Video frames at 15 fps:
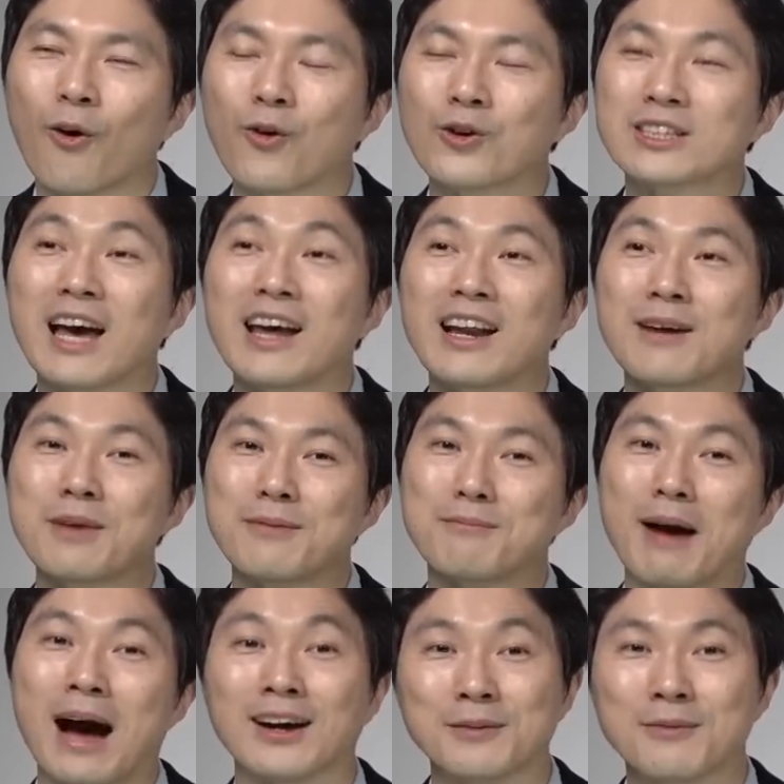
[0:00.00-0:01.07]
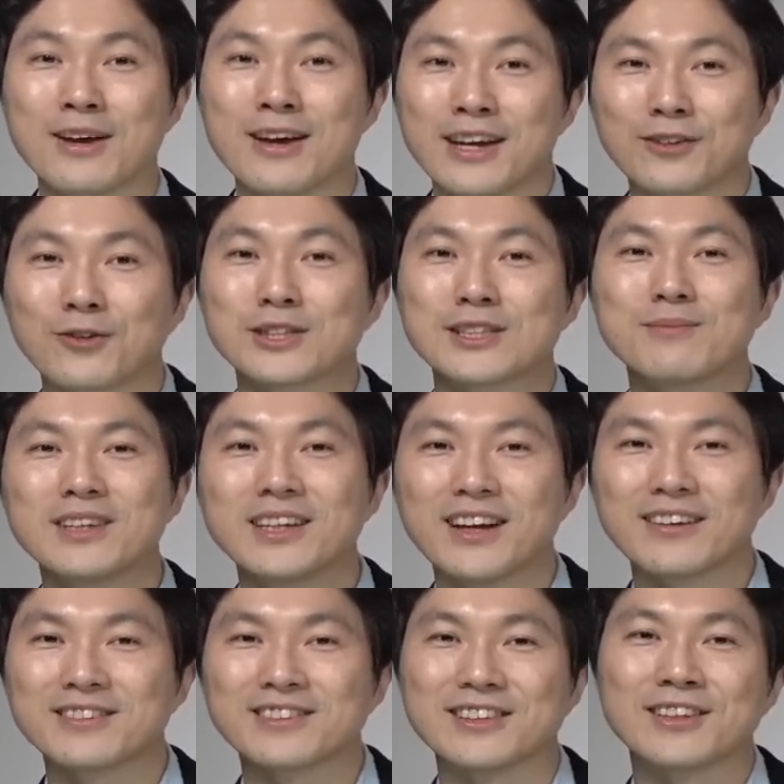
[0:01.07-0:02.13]
사람의 막 이런
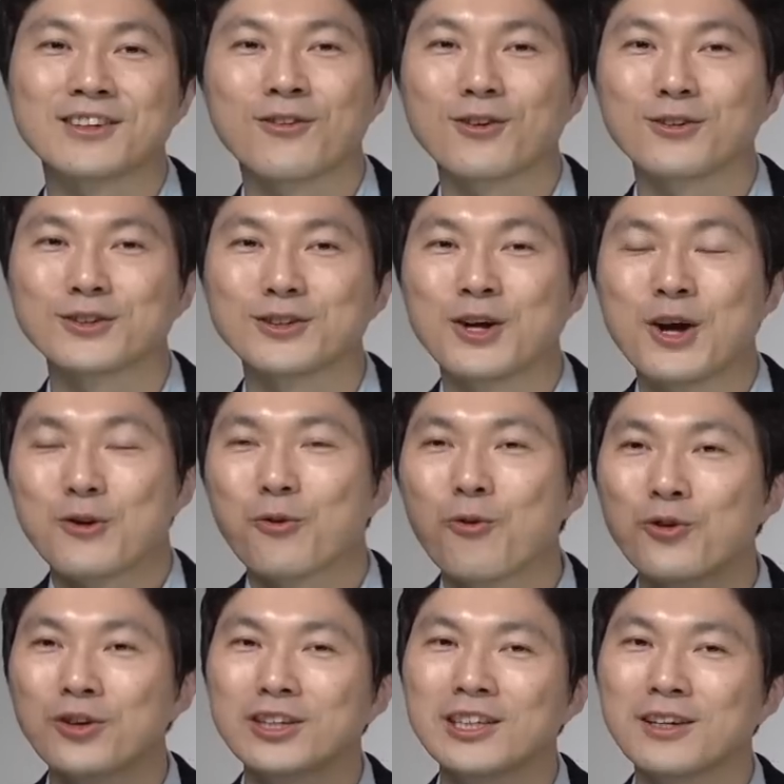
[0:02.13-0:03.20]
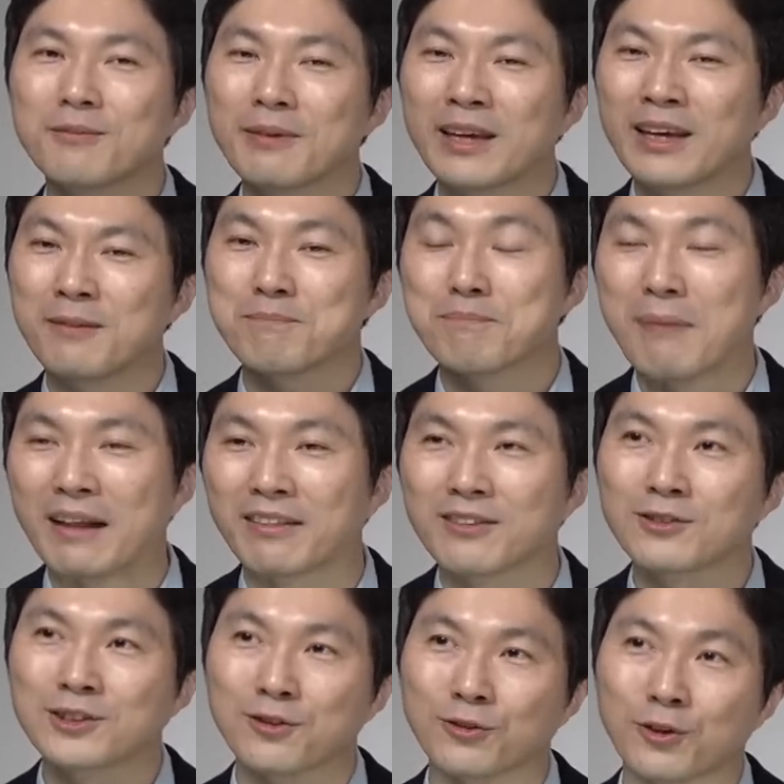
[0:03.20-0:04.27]
심리라든지 이런 거는 공급이
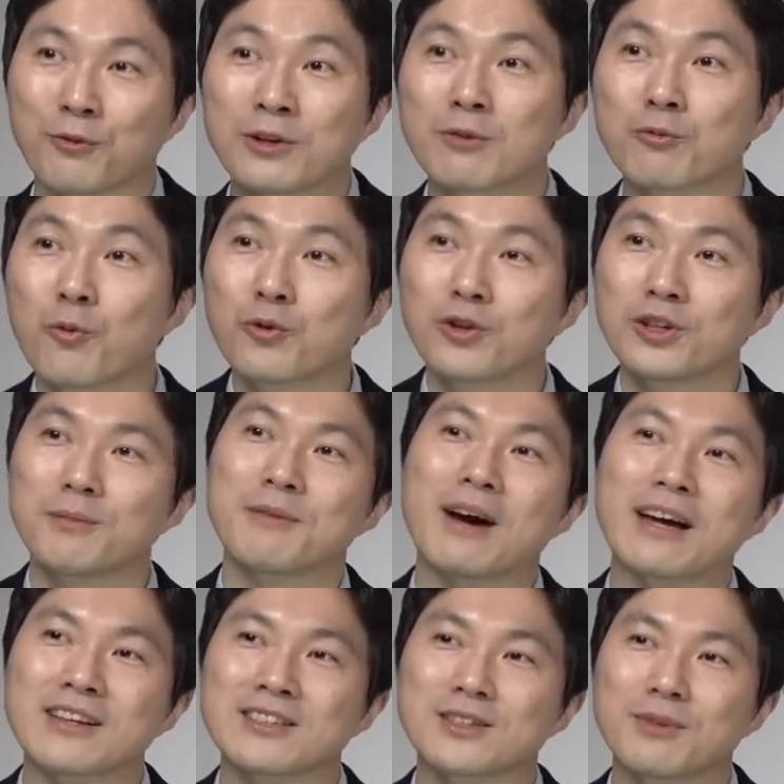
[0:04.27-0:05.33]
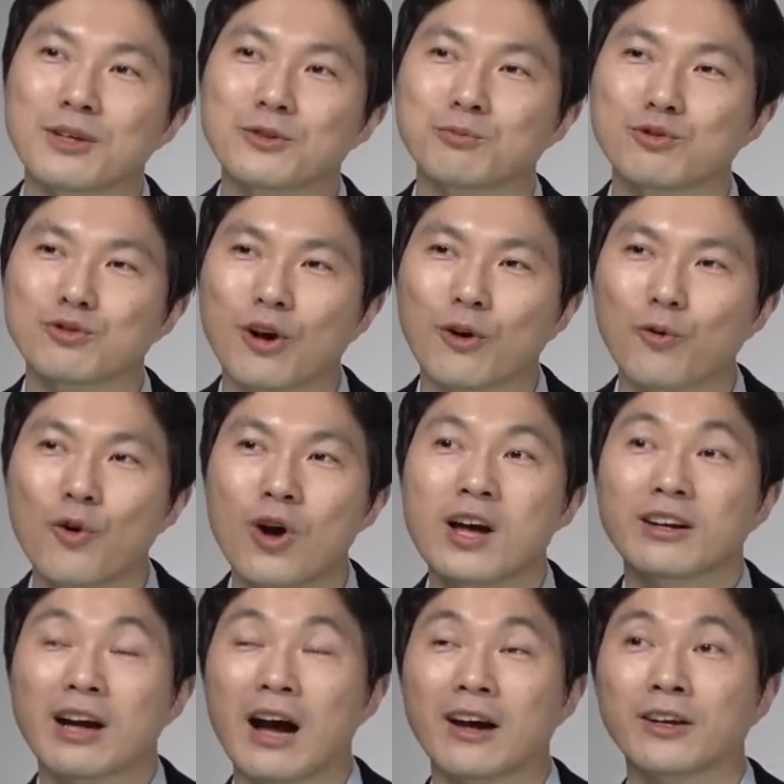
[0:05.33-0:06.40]
많던 적도, 왜냐면 공급이 많았음에도 불구하고
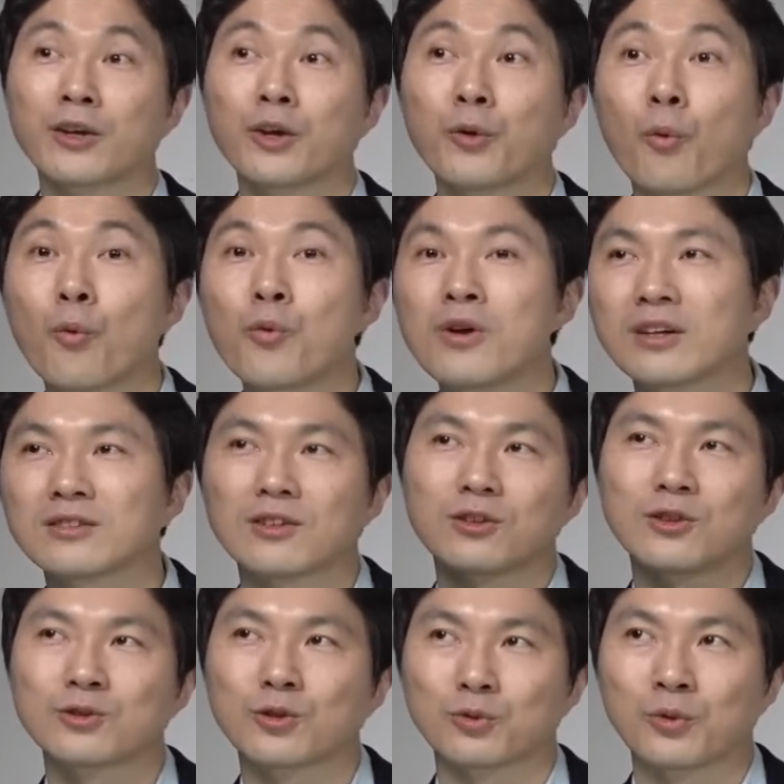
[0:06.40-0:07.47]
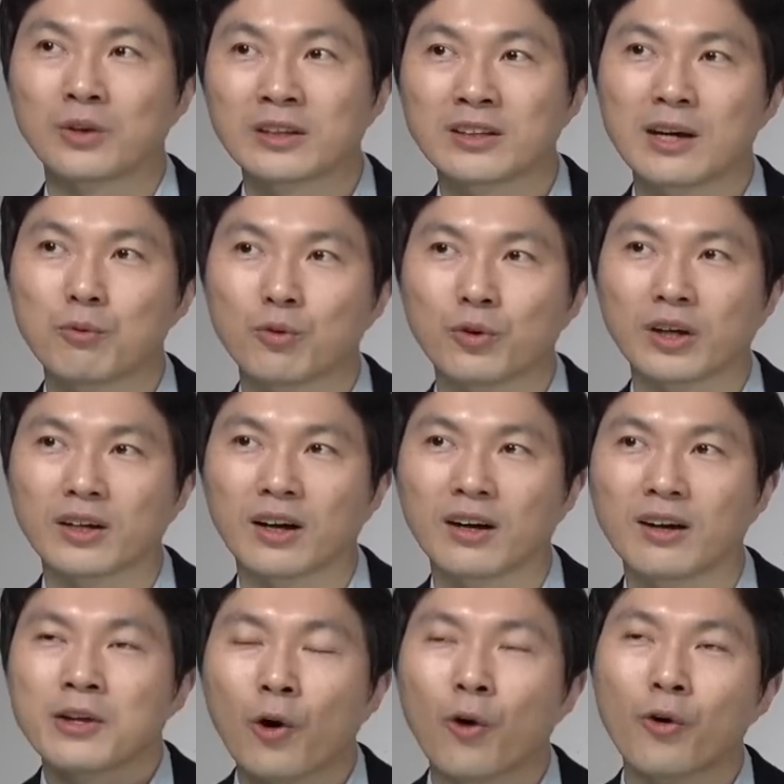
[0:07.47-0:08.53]
가격이 올랐었던 적도 있다 보니까
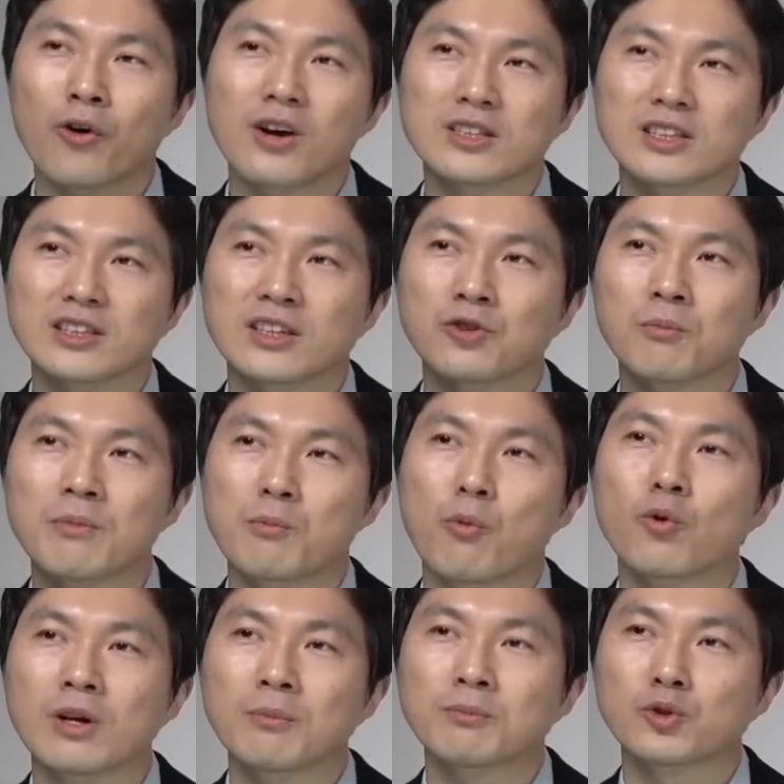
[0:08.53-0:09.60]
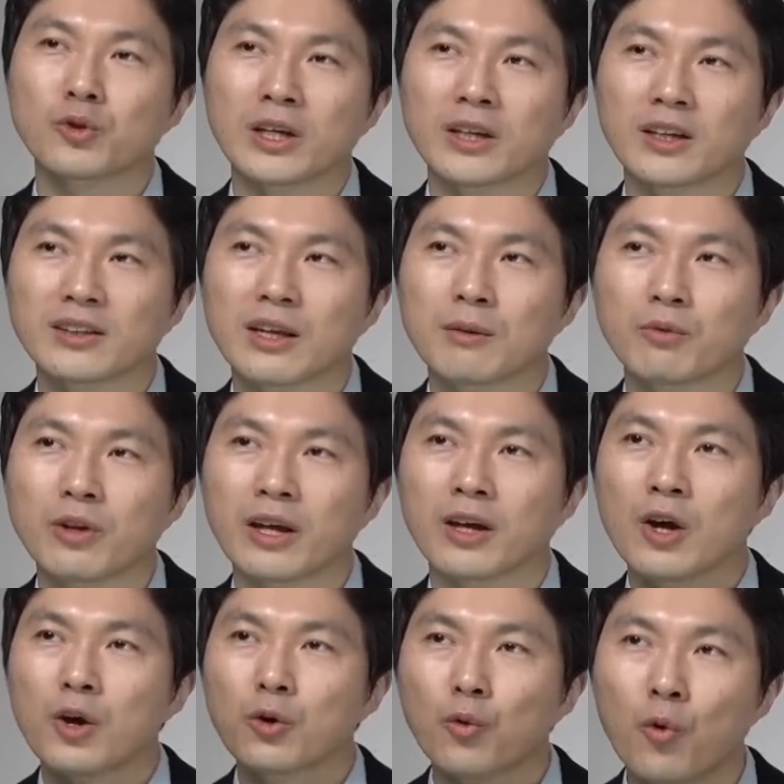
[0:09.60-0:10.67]
여러 가지가 정말 복합적으로 있기 때문에
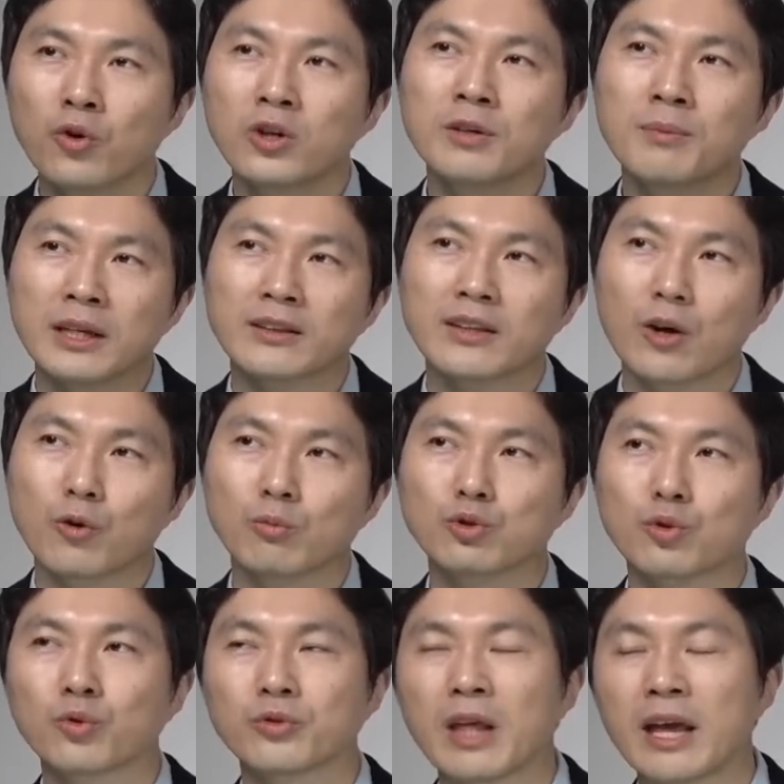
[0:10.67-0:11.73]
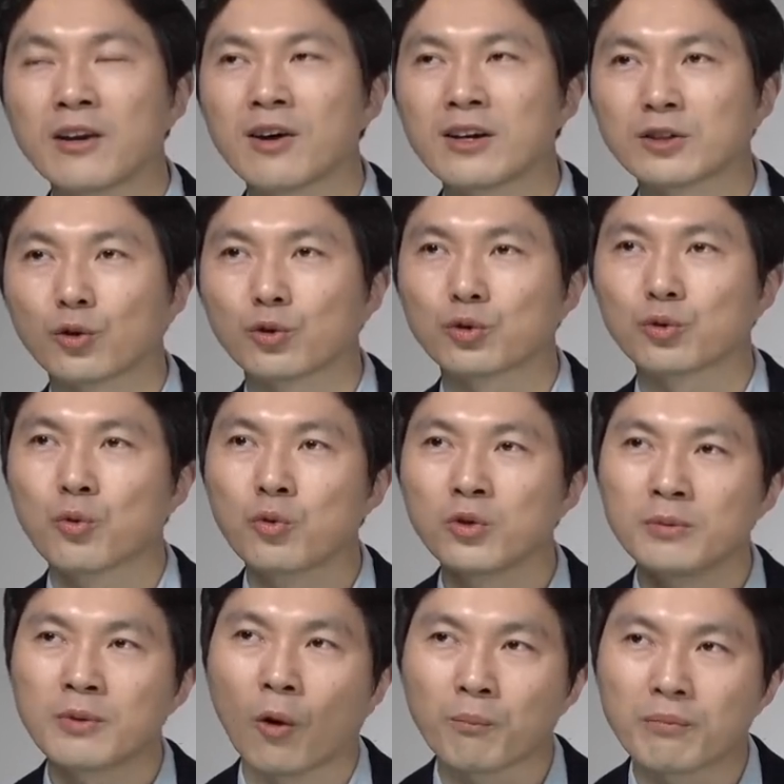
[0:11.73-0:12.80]
공급이 있다고 무조건 내려가는 것도,
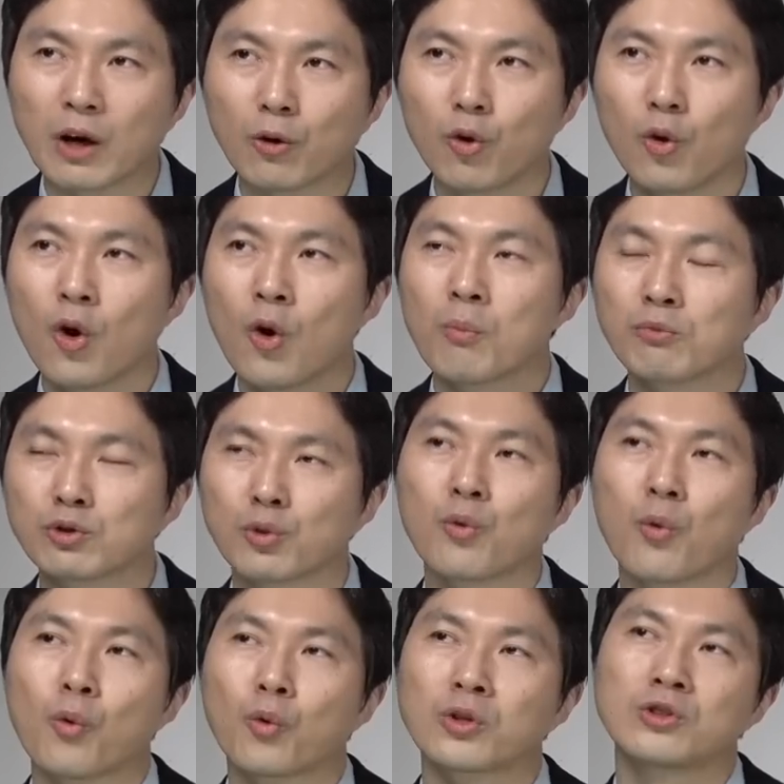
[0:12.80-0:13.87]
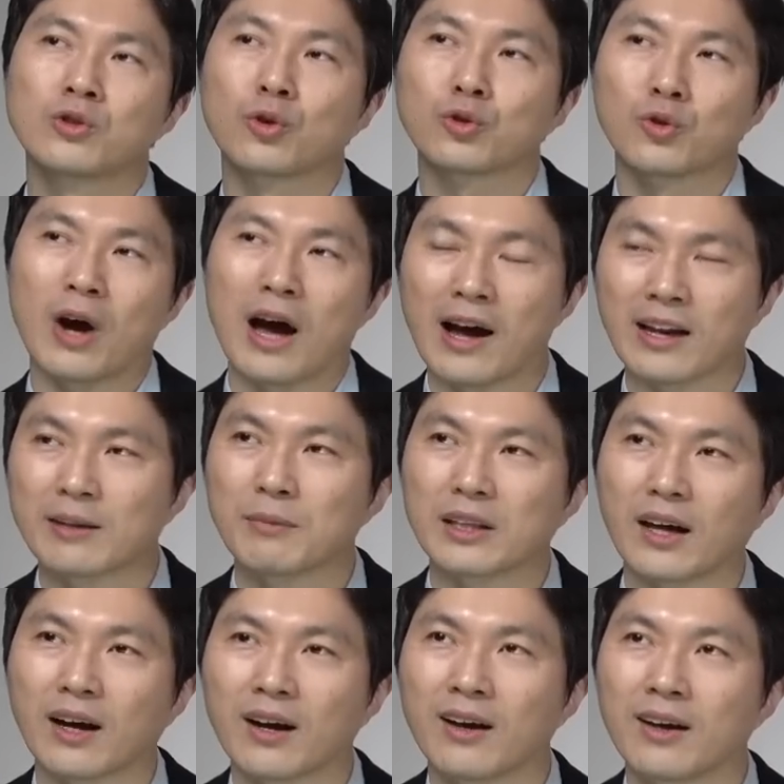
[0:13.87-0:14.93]
공급이 없다고 무조건 오르는 것도
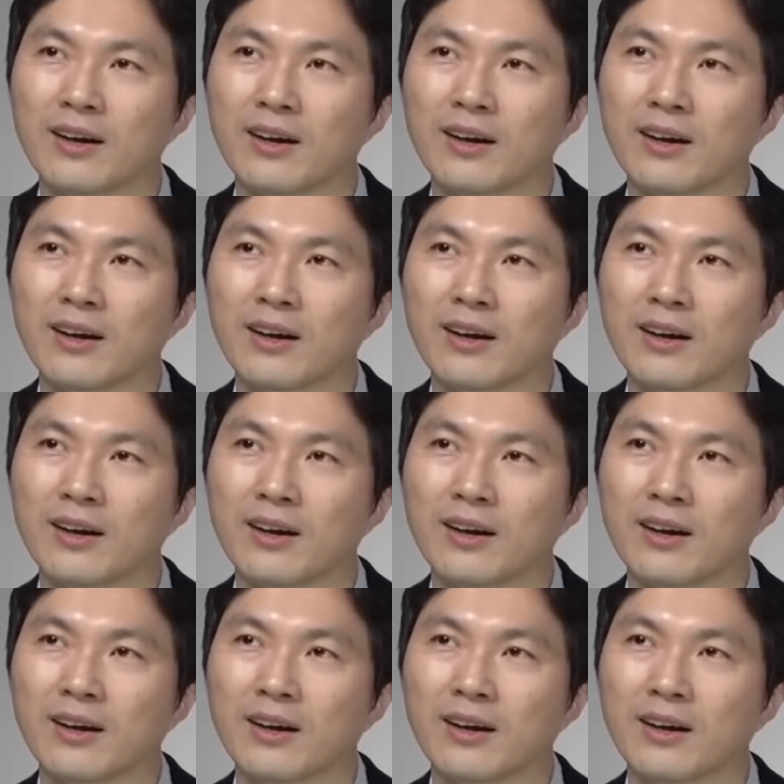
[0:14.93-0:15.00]
아닙니다.